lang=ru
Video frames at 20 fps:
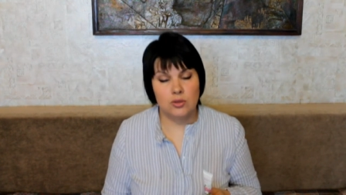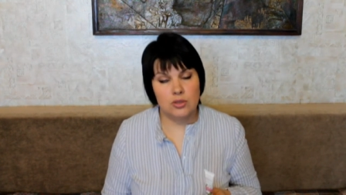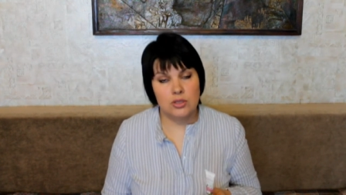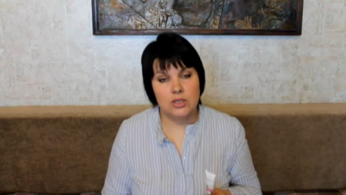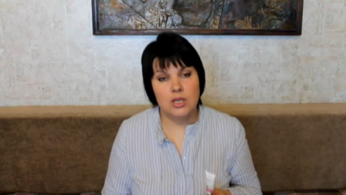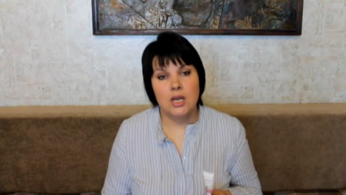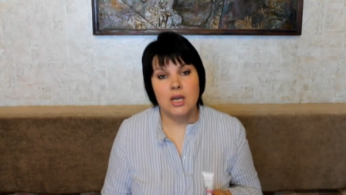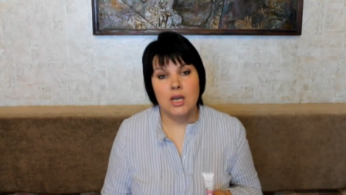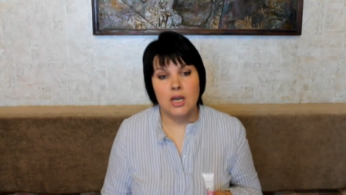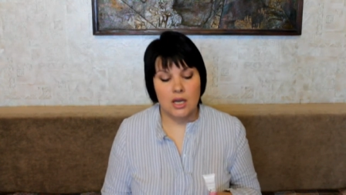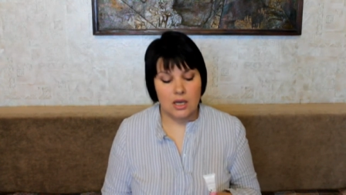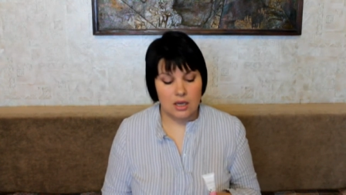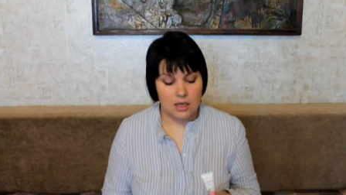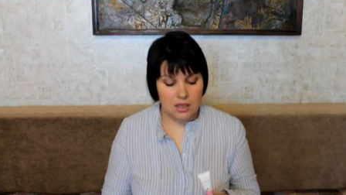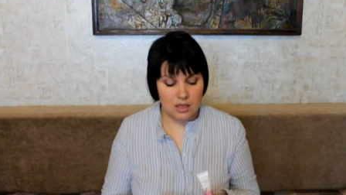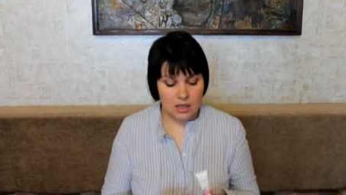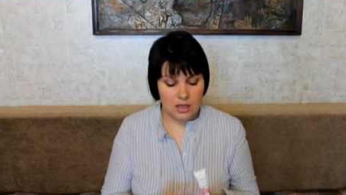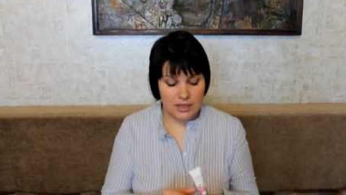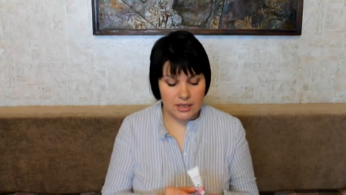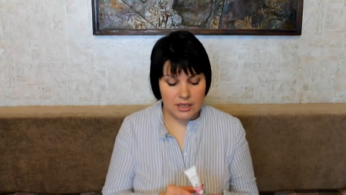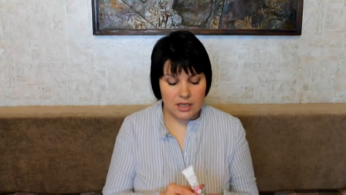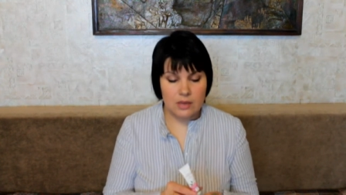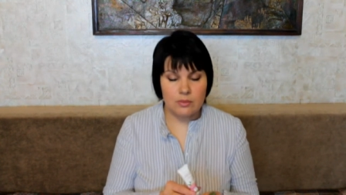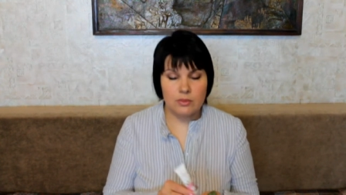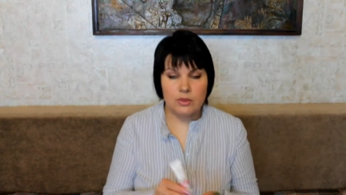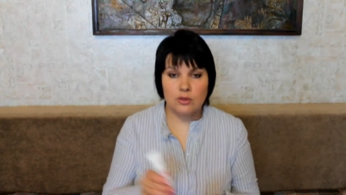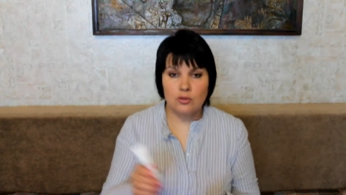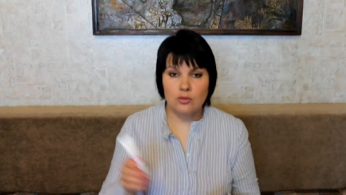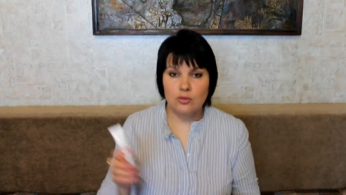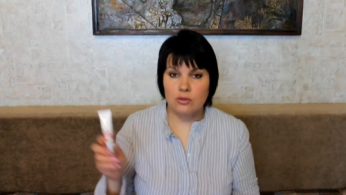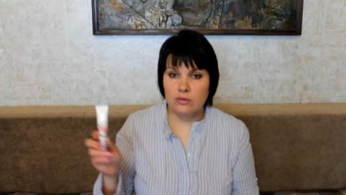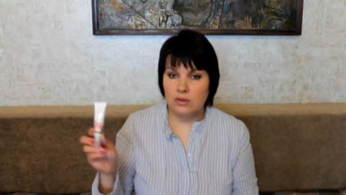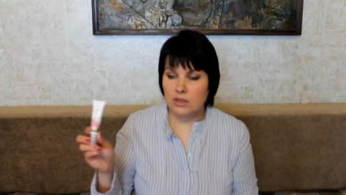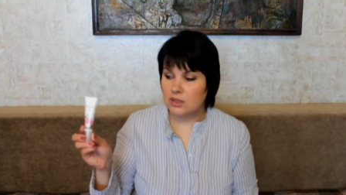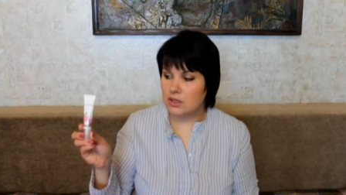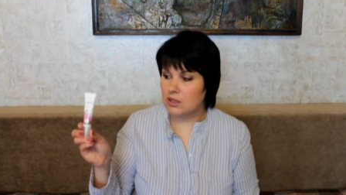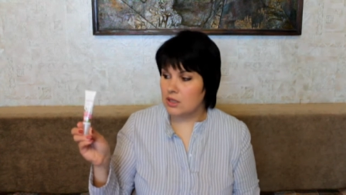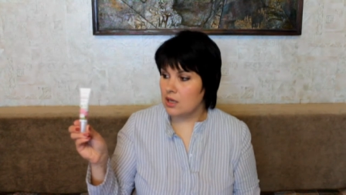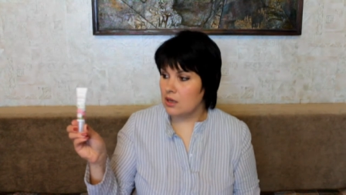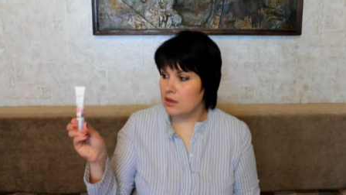То есть а,
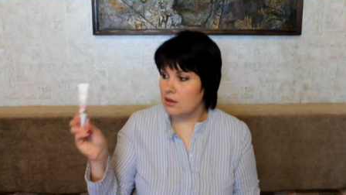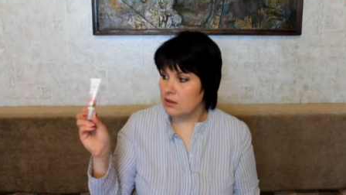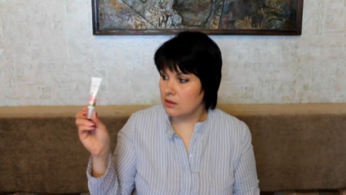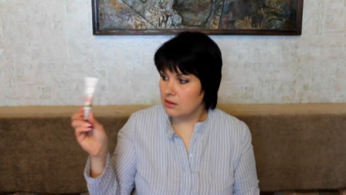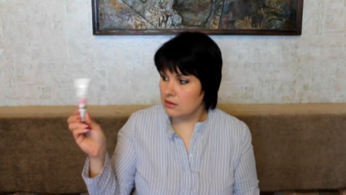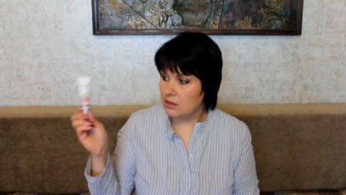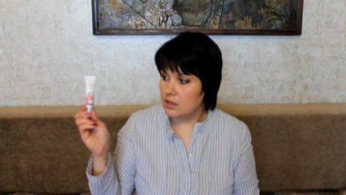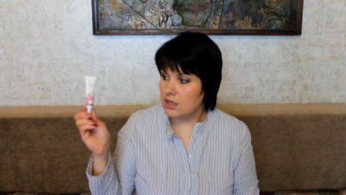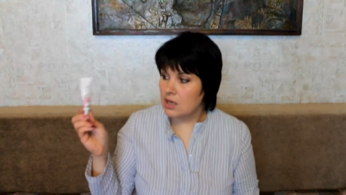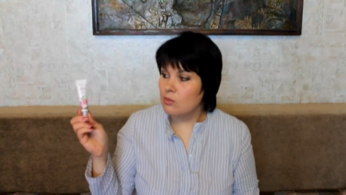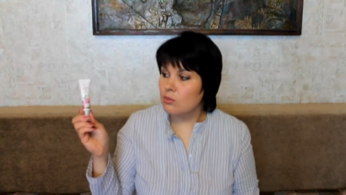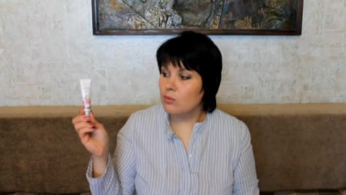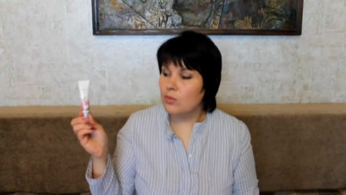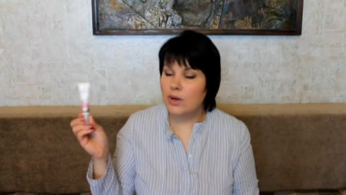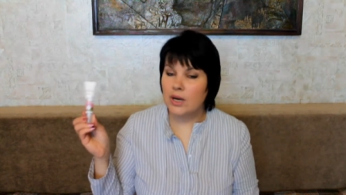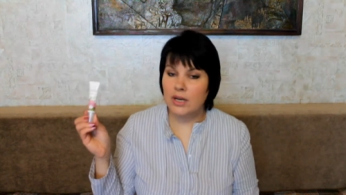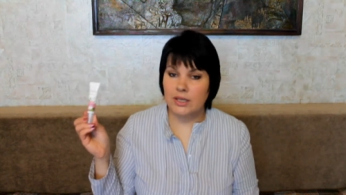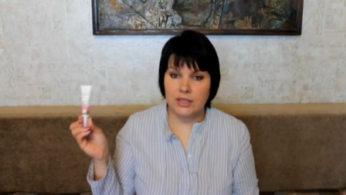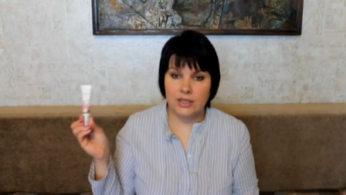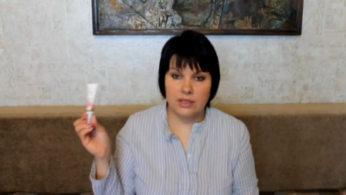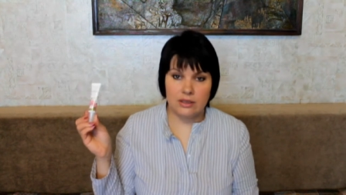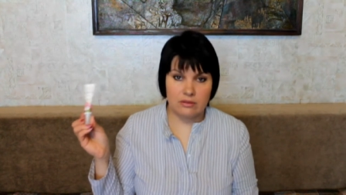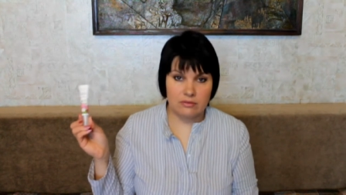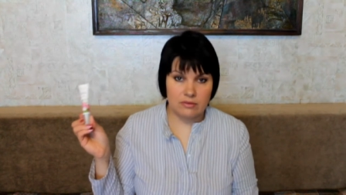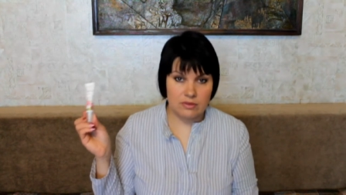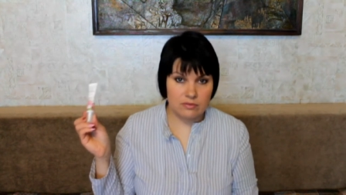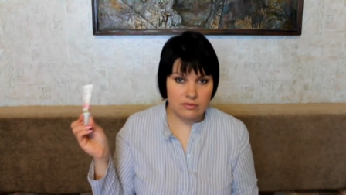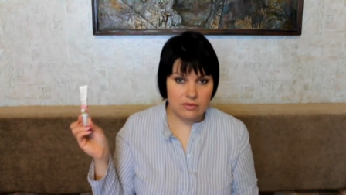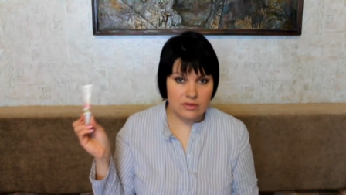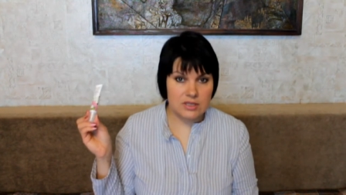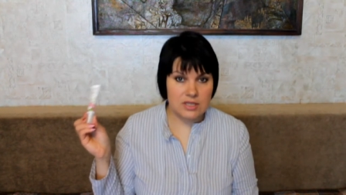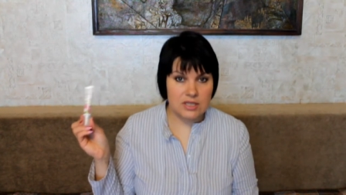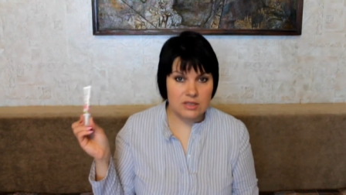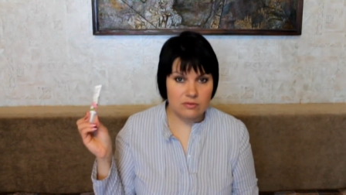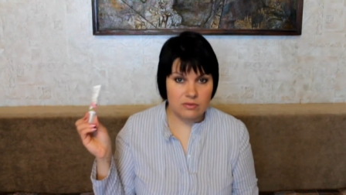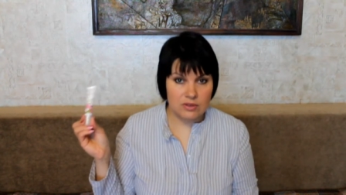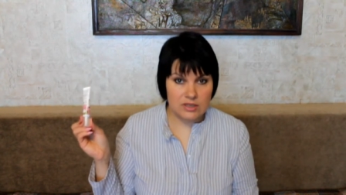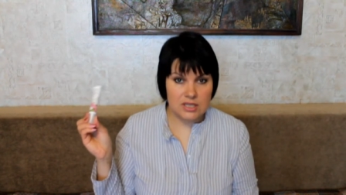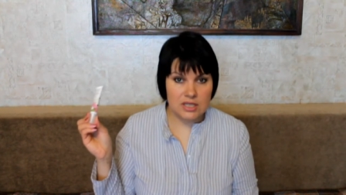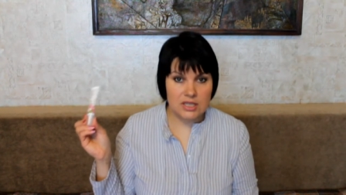рекомендованная компаний
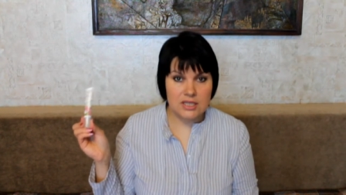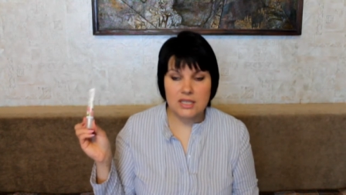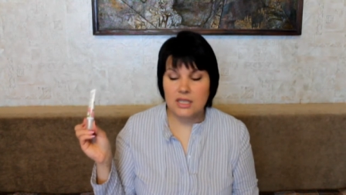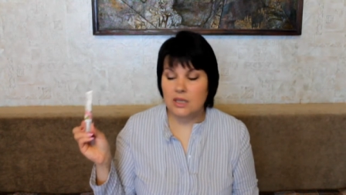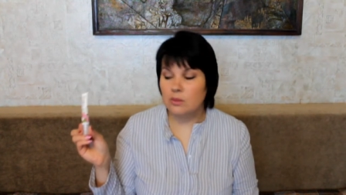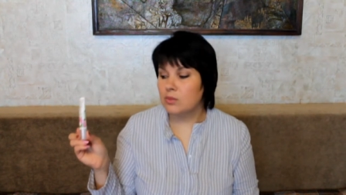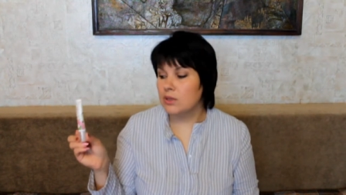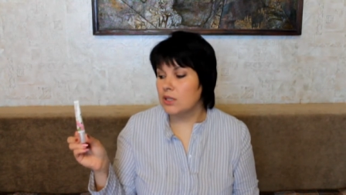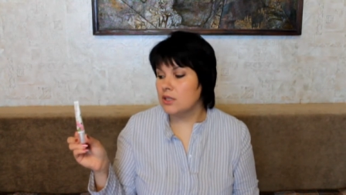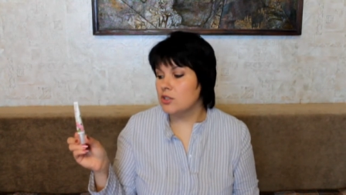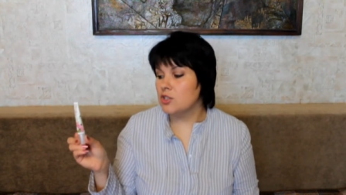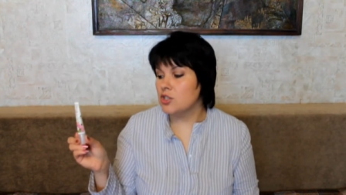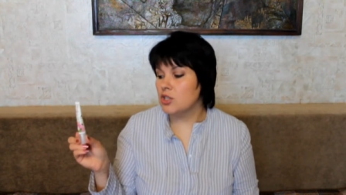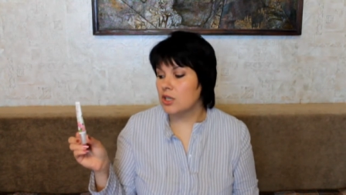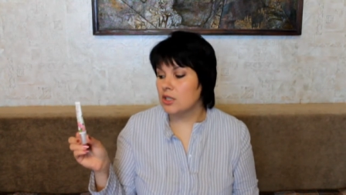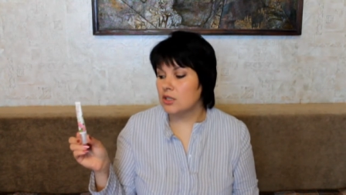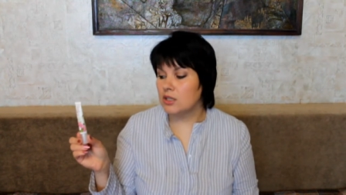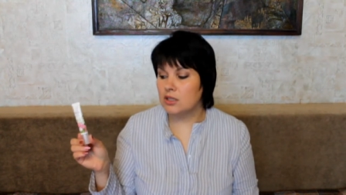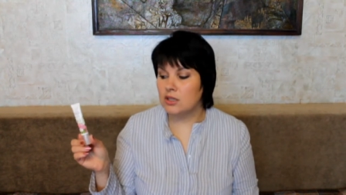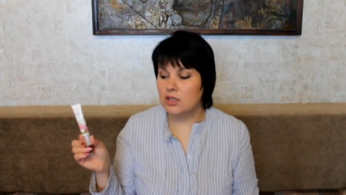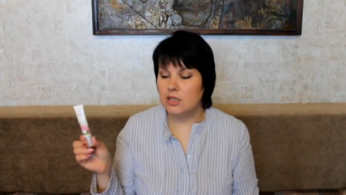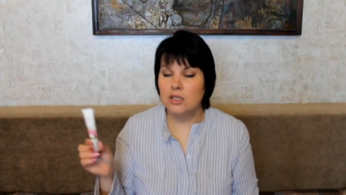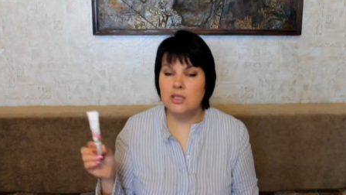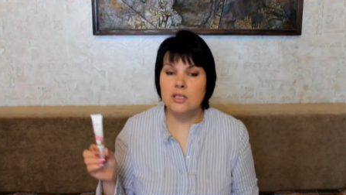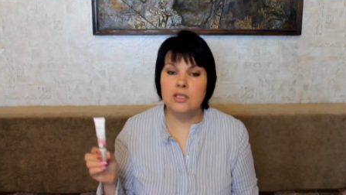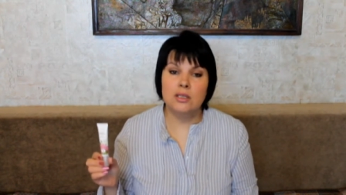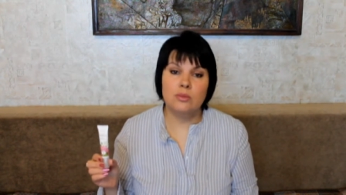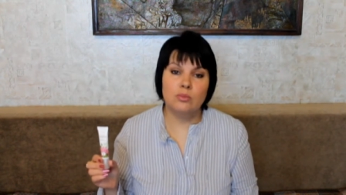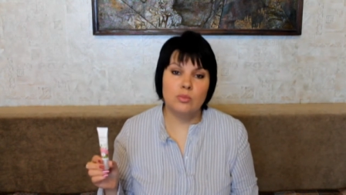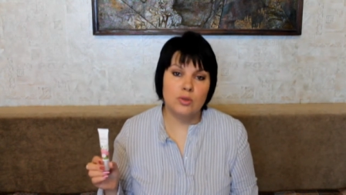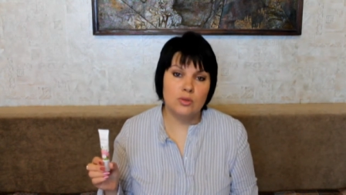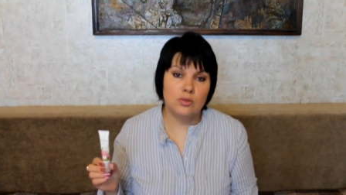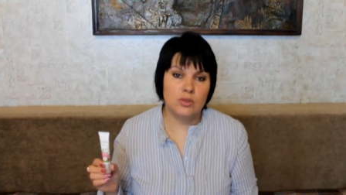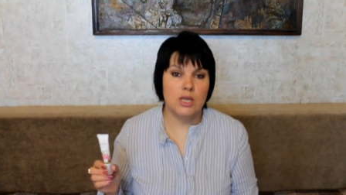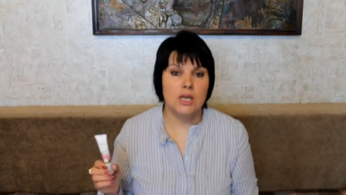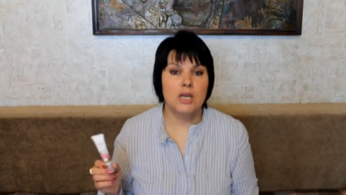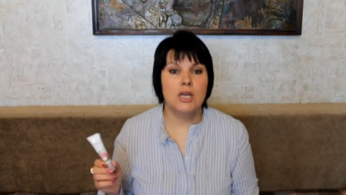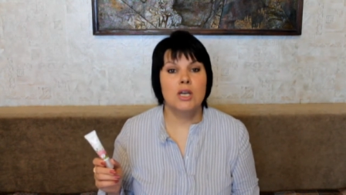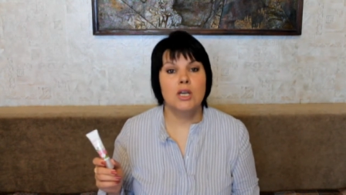возрастная планочка это 30+. плюс.